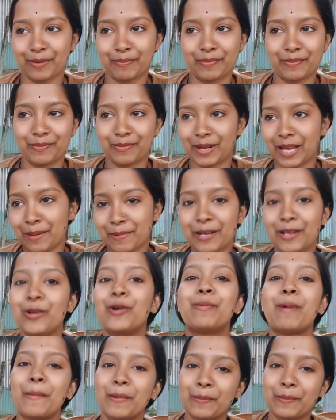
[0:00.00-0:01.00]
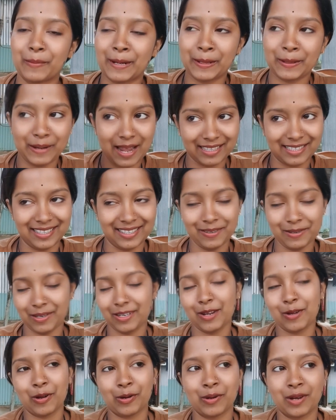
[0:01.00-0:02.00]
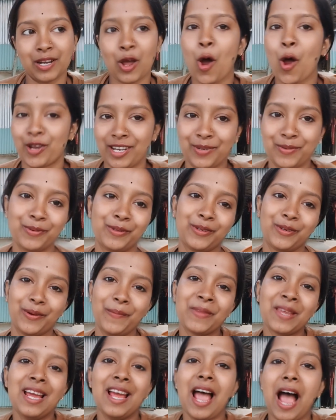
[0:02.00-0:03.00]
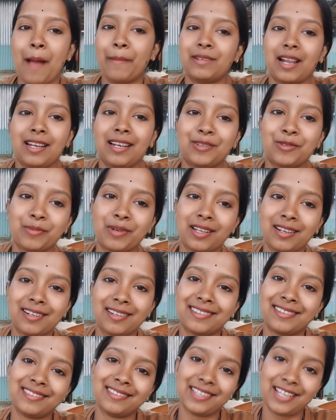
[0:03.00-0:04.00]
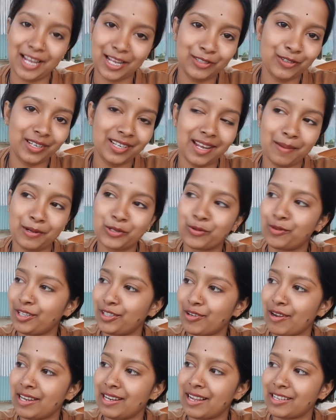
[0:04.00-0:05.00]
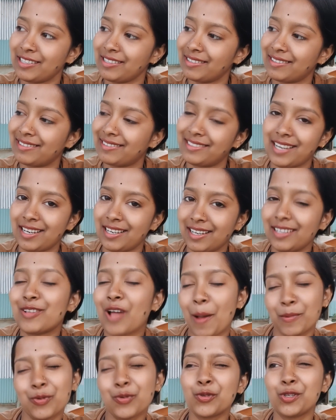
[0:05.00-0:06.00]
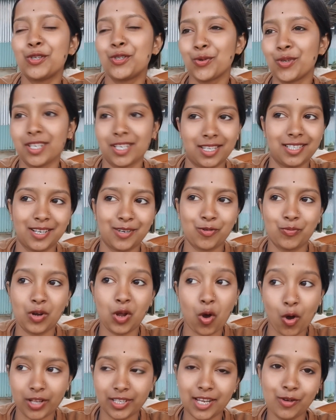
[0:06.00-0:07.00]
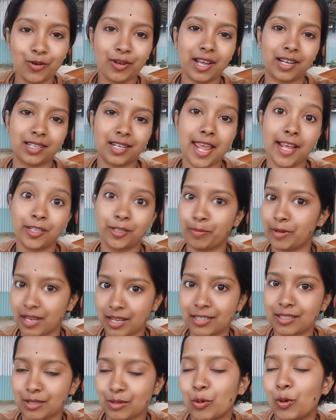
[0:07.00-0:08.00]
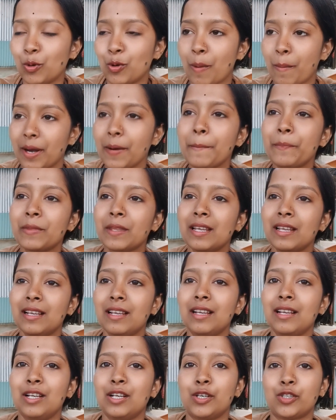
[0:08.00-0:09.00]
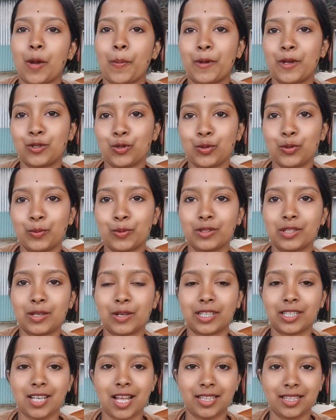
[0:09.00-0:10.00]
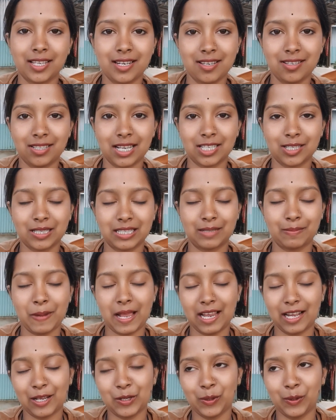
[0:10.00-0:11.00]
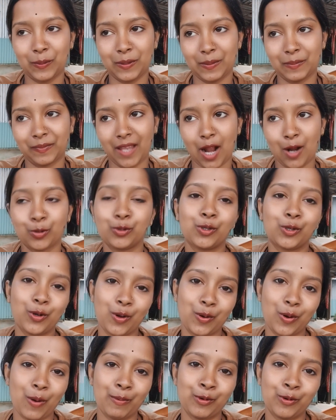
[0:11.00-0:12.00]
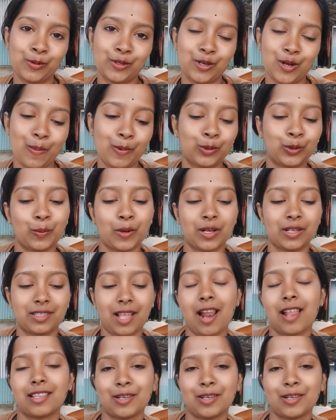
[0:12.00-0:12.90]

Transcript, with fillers: আমার মনিটাইজেশন অন করাটা খুব দরকার কারণ আমি একটু এগিয়ে করতে চাই তোমরা আমাকে সাহায্য না করলে কিচ্ছু হবে না বন্ধুরা কিচ্ছু হবে না তো দেখো আমাকে দেখতেই পাচ্ছ আমি কত হাসছি কতটা খুশি মানে